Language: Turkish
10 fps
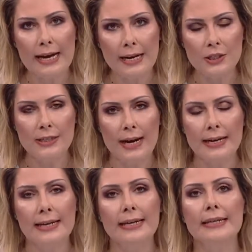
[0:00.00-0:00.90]

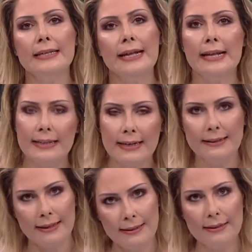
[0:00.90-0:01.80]
Tercihlerle ilgili nelere
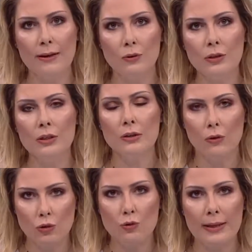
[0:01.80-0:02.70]
dikkat edin diye onları
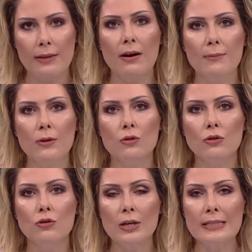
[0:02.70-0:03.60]
konuşmaya devam ediyor
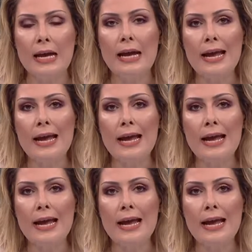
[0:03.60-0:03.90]
olacağız.